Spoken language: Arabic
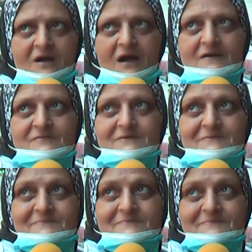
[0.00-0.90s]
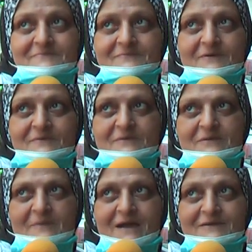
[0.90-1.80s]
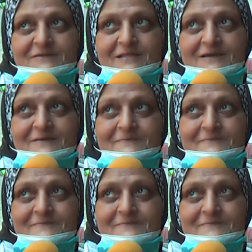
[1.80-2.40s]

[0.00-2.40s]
عادي مين معيد لي